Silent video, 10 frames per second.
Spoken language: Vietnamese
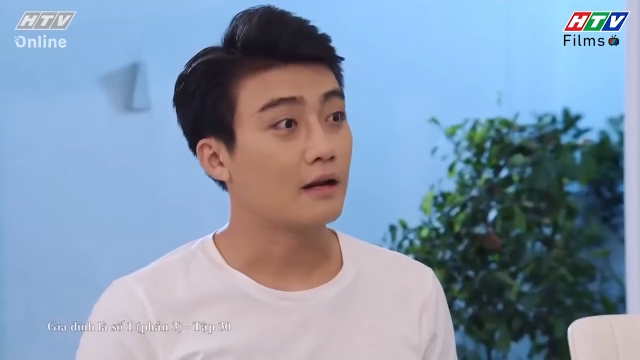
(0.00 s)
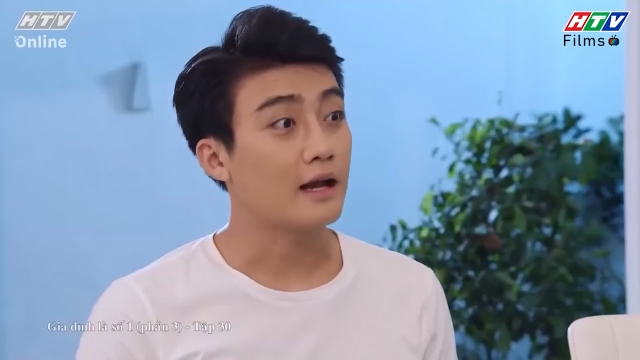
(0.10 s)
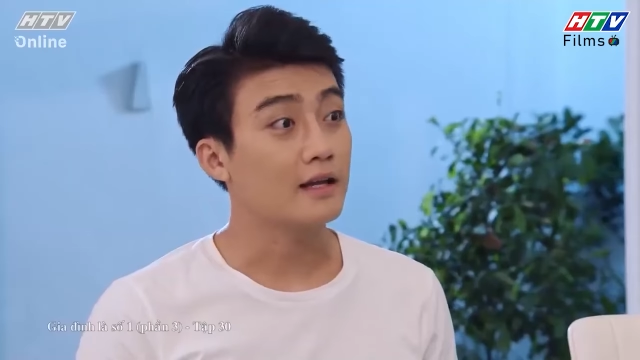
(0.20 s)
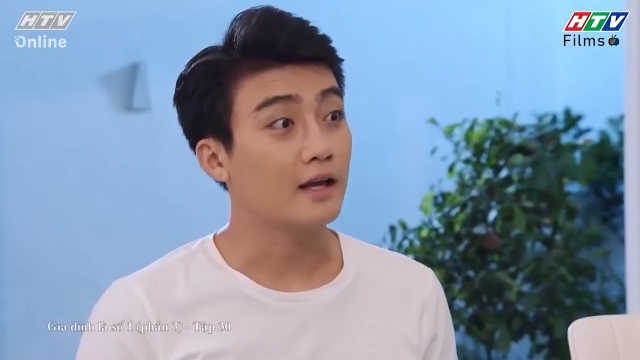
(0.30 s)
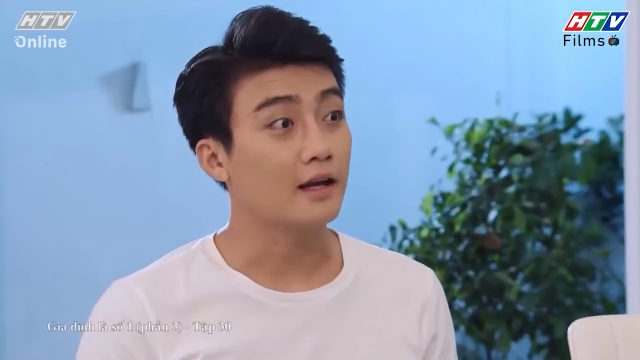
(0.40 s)

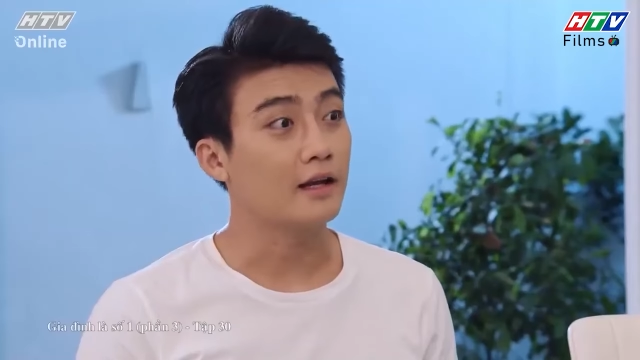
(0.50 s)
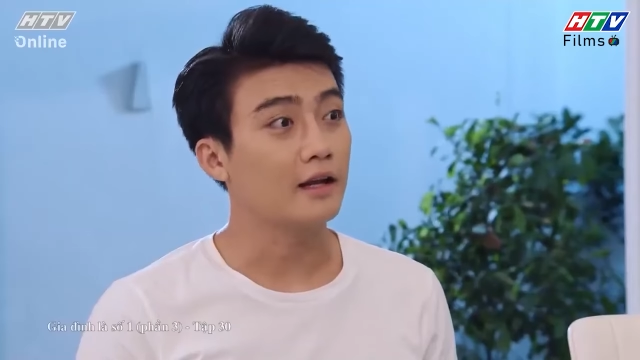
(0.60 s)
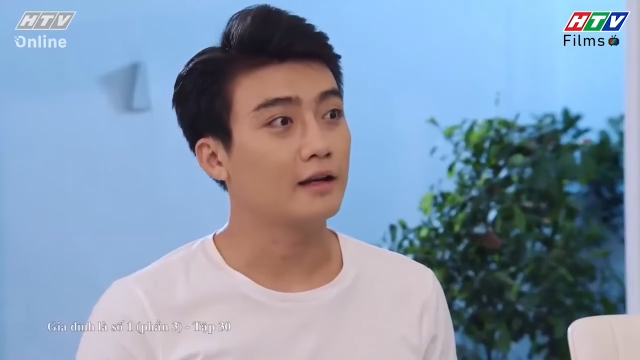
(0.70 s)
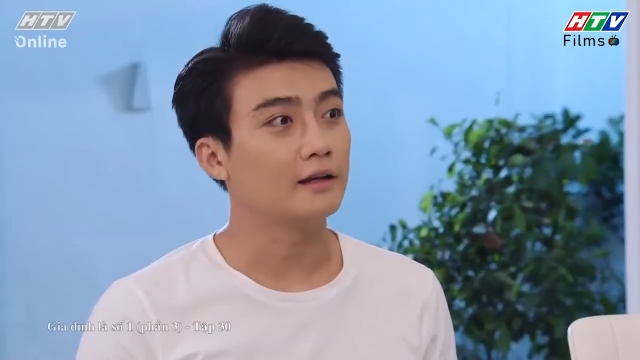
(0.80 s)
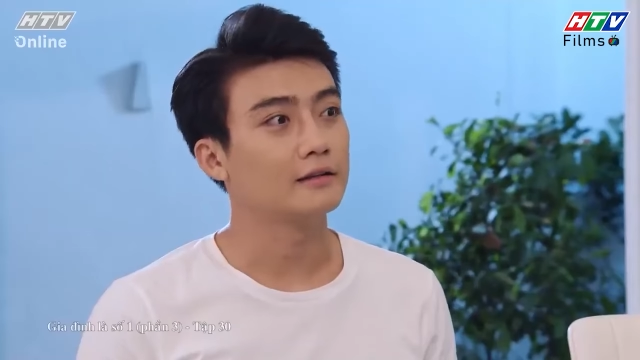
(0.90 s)
Ráng nhìn
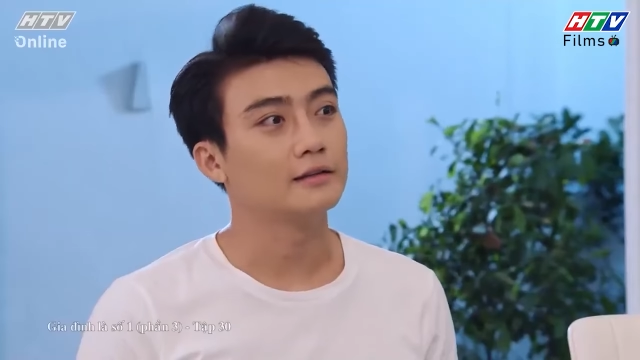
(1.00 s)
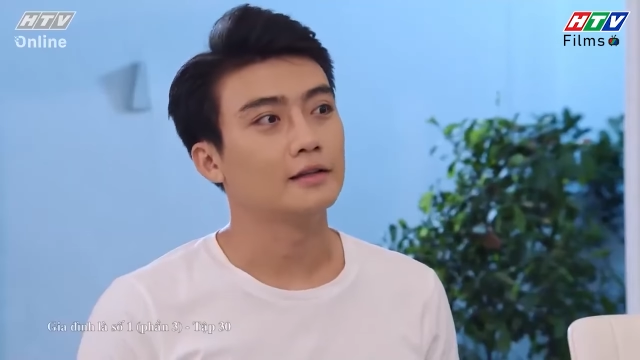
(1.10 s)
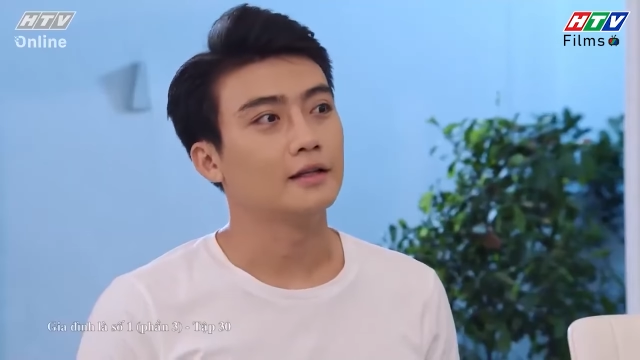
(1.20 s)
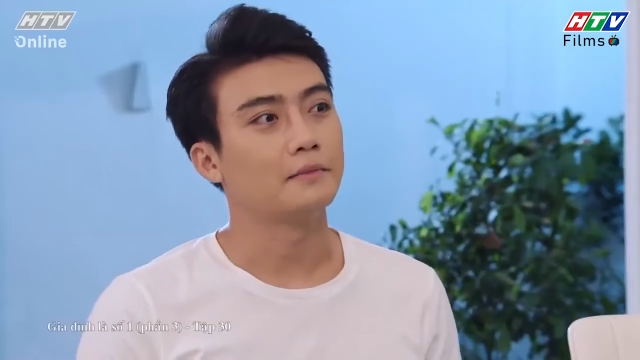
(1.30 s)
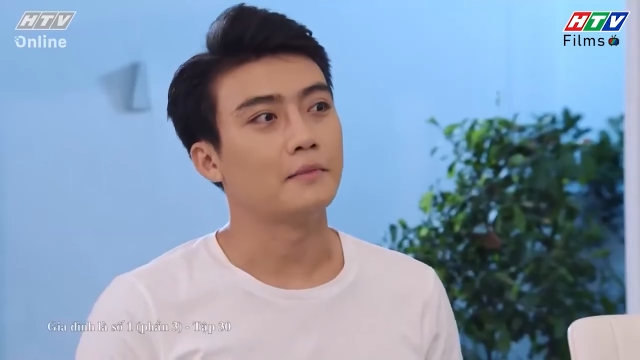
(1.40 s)
đi,
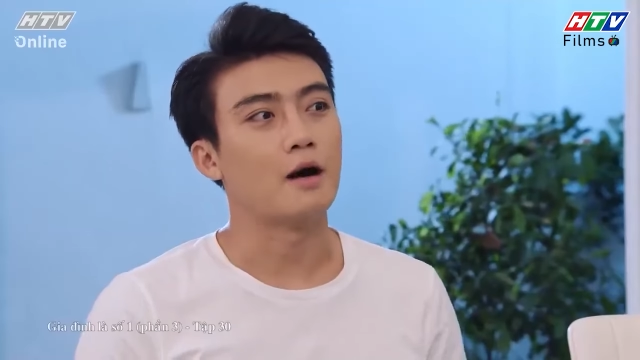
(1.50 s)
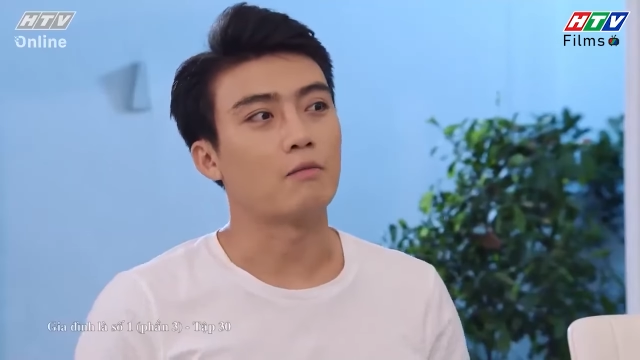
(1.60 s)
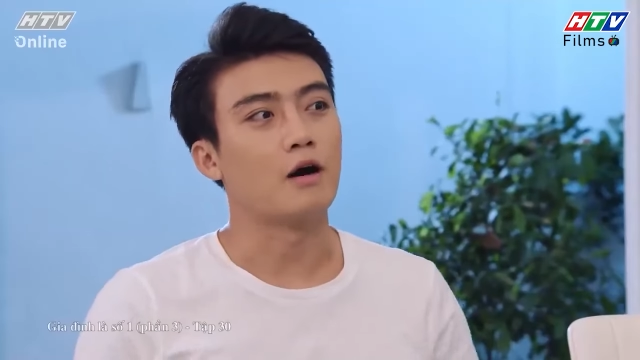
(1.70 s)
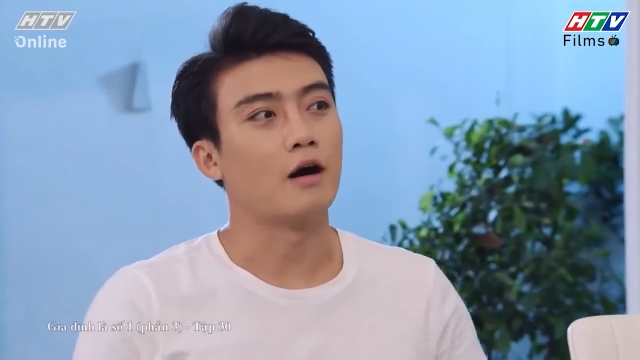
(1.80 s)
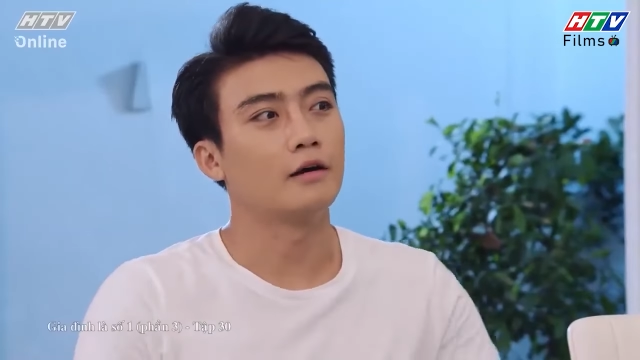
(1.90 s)
mà
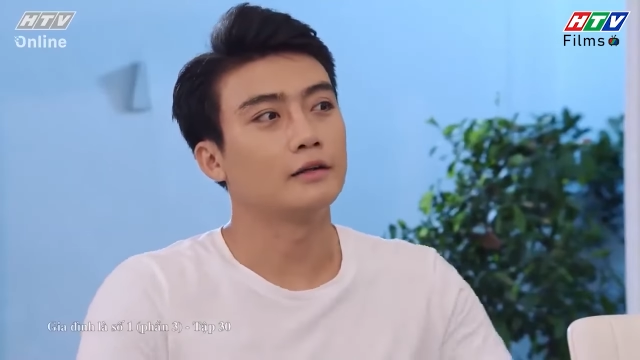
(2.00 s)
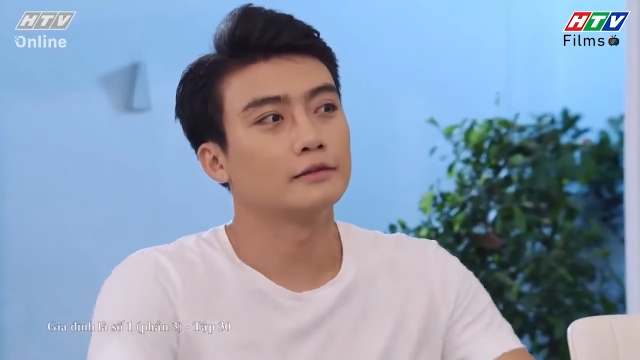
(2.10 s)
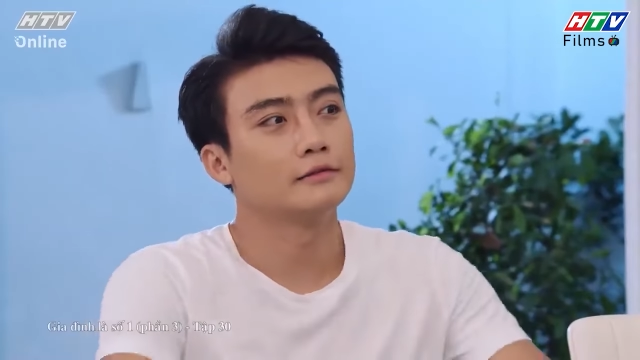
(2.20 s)
học hỏi